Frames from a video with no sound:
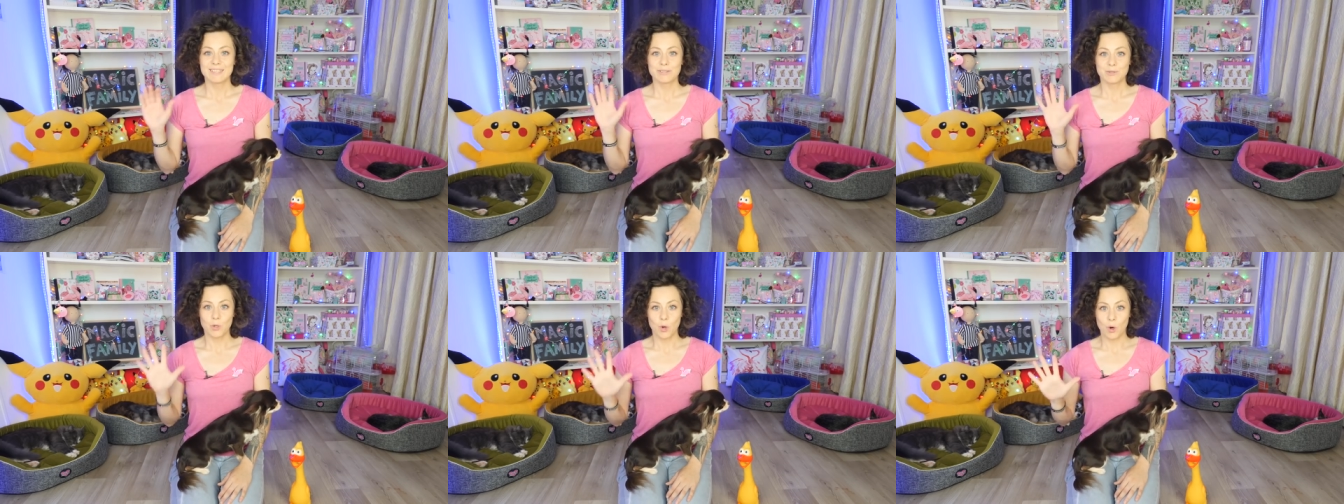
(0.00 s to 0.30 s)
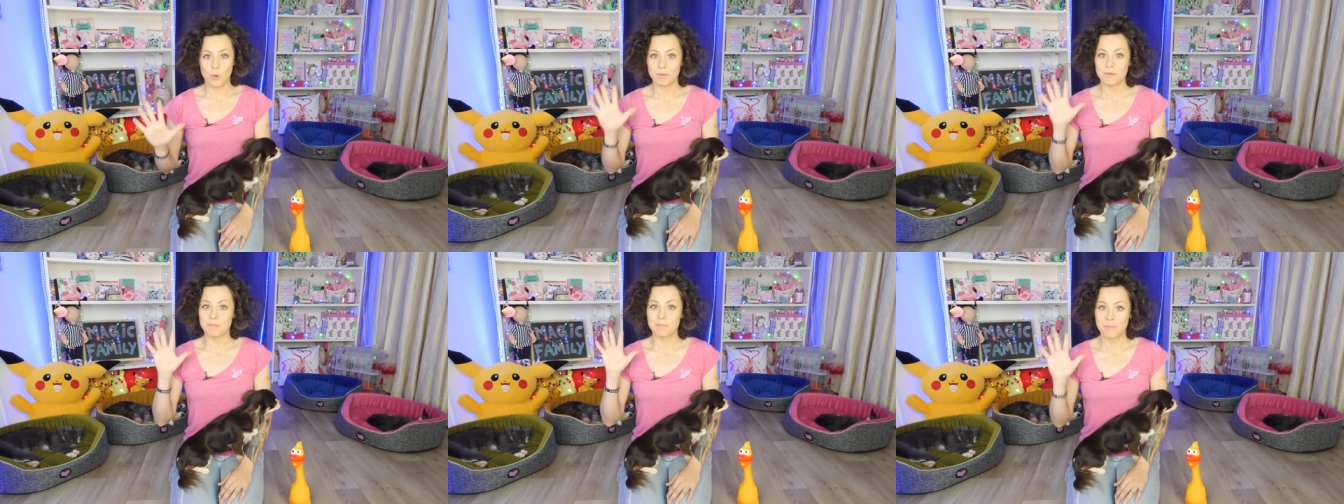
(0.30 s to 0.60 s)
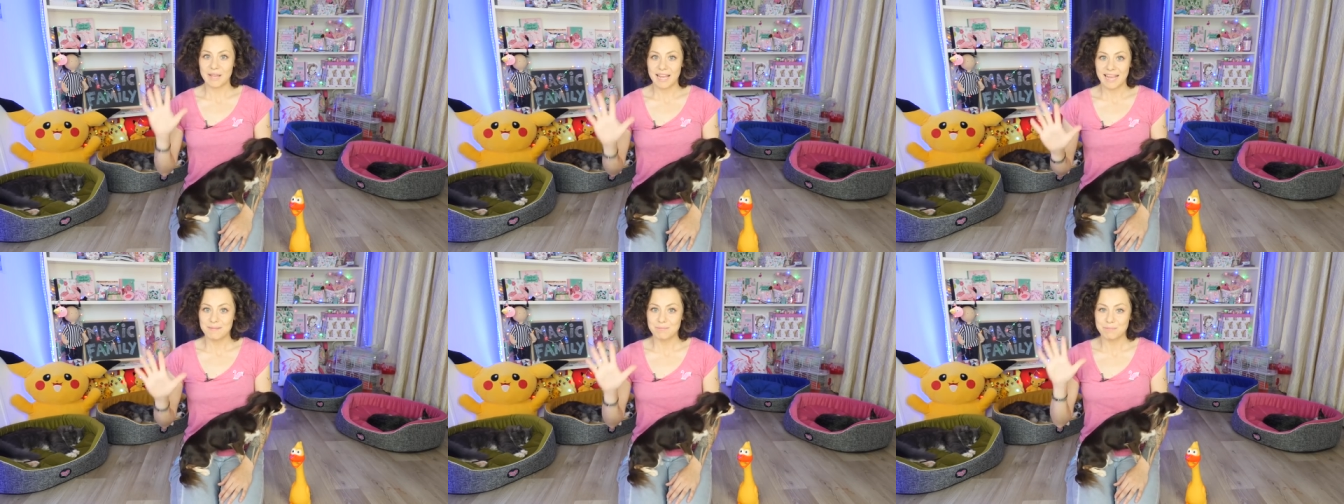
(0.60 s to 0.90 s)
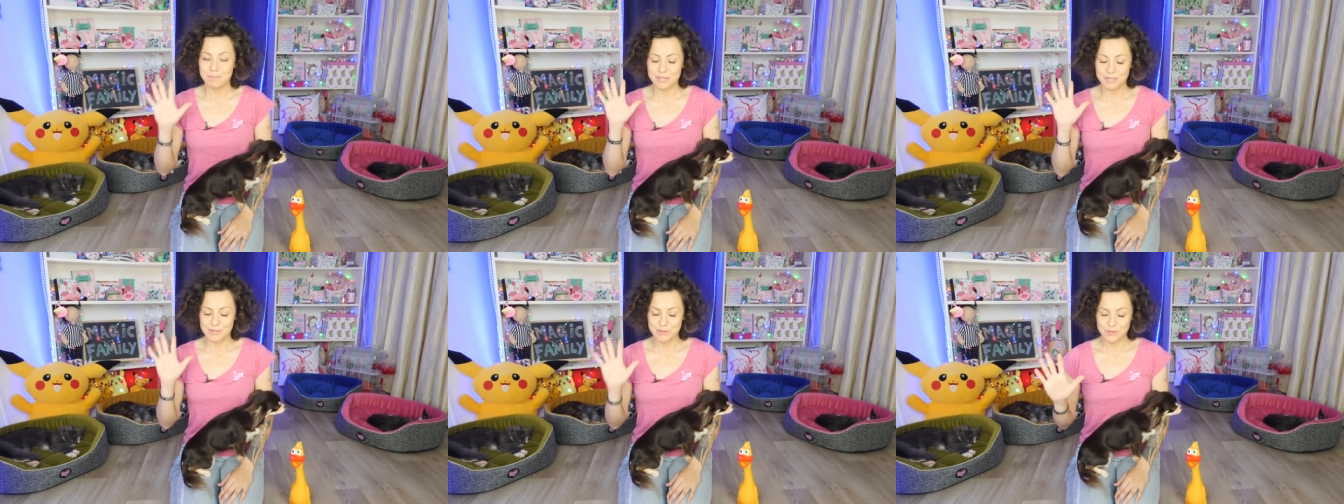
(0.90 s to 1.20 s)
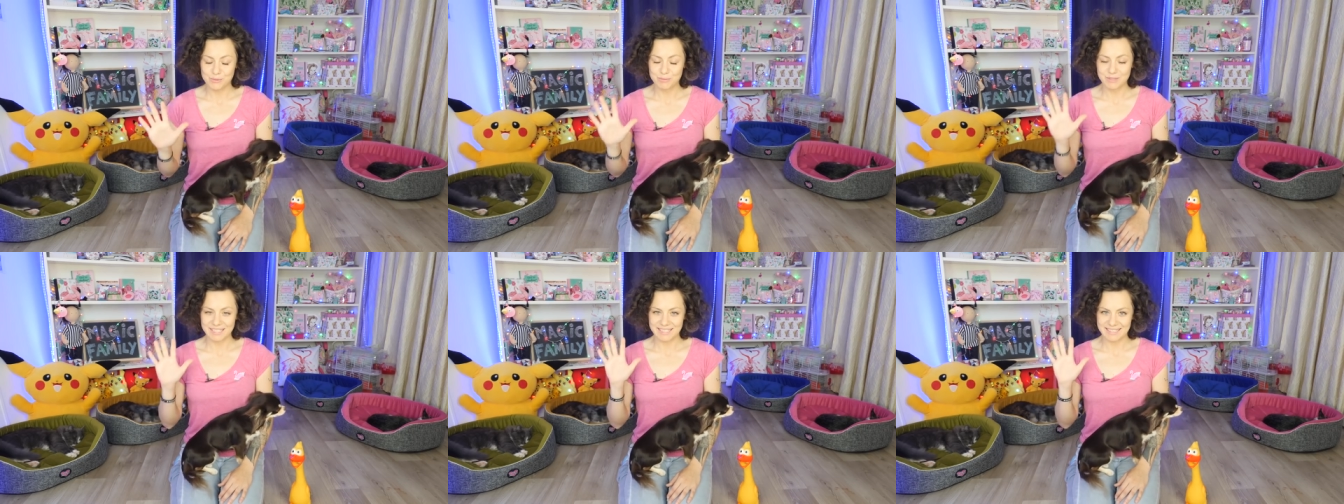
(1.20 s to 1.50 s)
топ-5
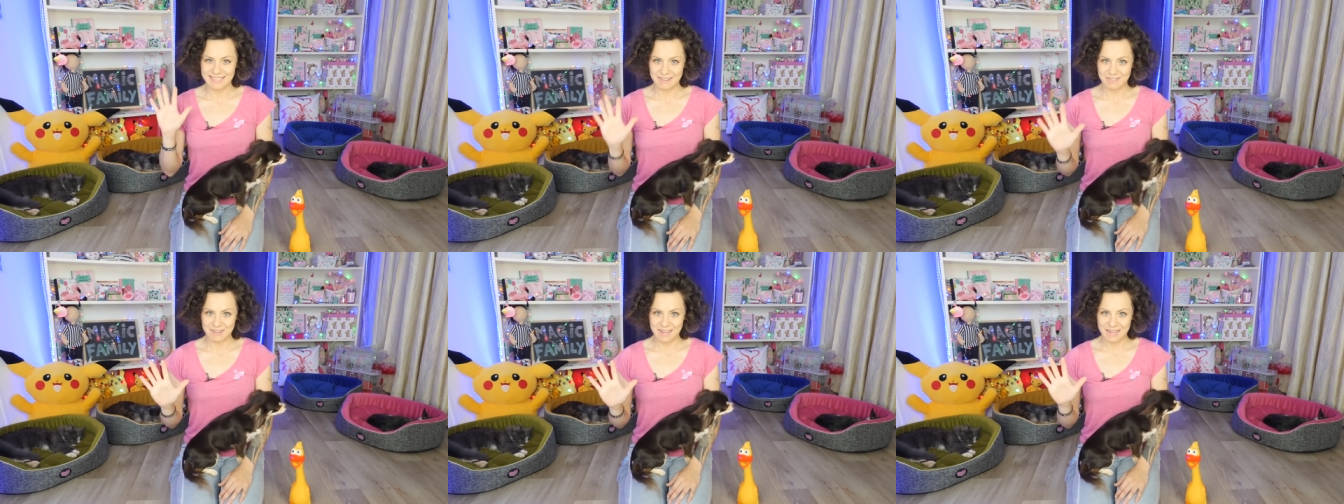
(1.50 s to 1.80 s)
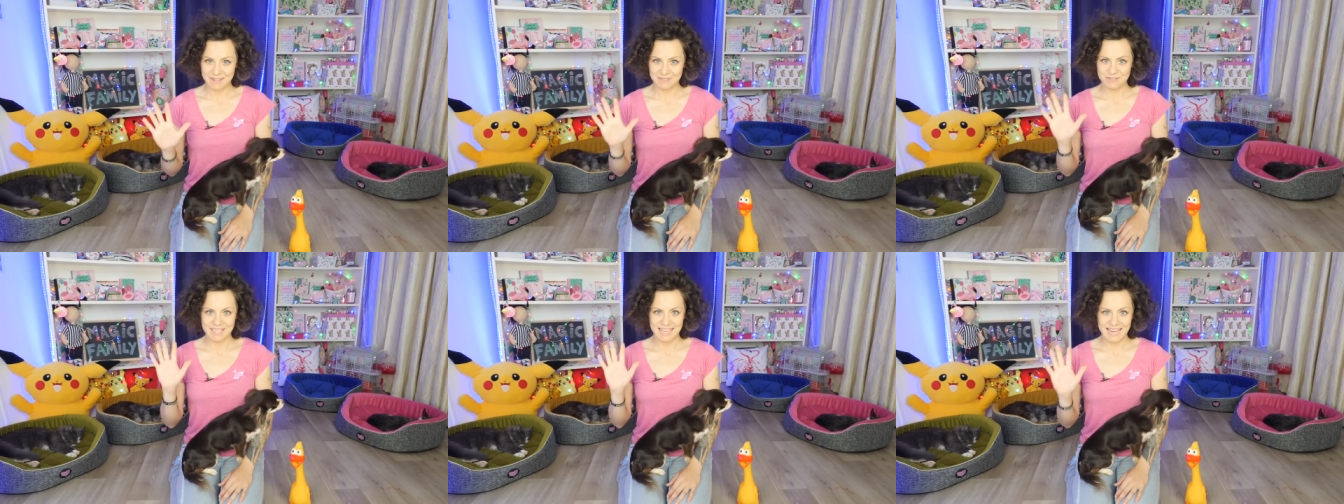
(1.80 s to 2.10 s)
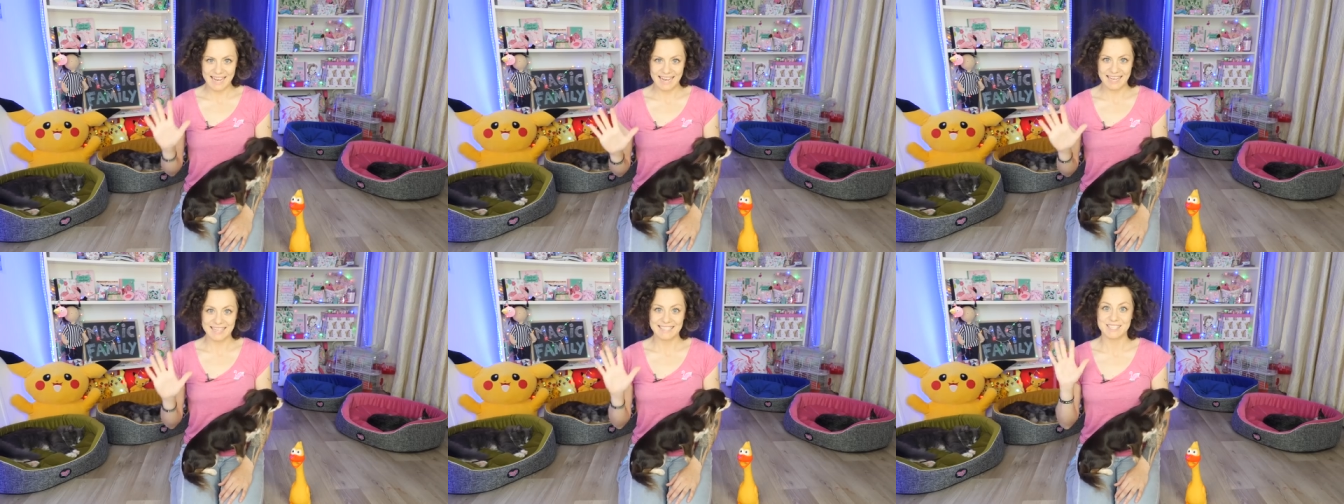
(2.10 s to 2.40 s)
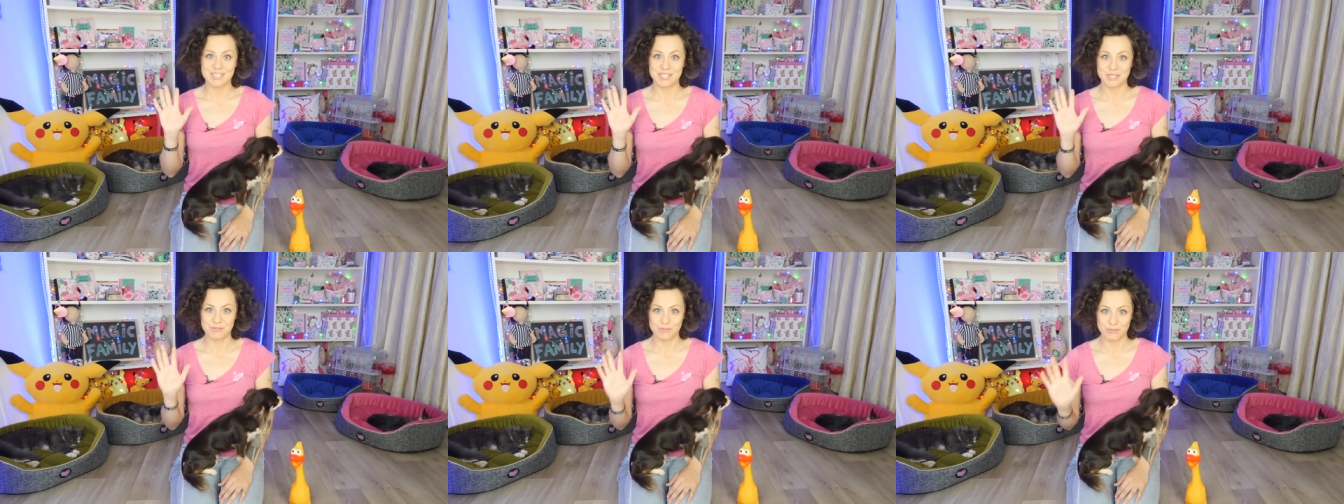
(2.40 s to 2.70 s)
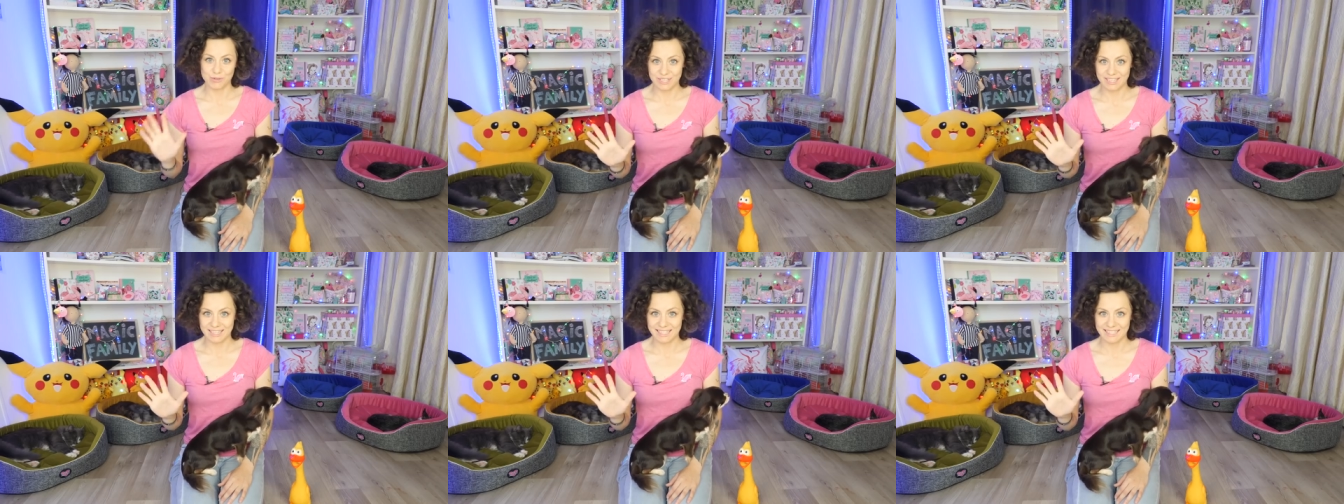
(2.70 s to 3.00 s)
безумных товаров для
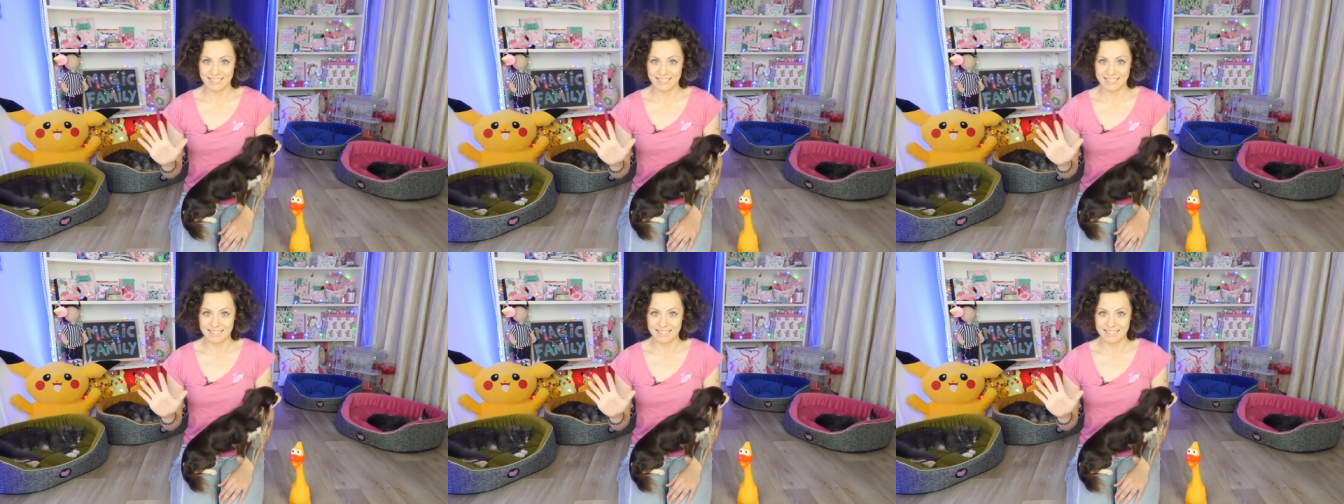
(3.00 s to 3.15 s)
животных.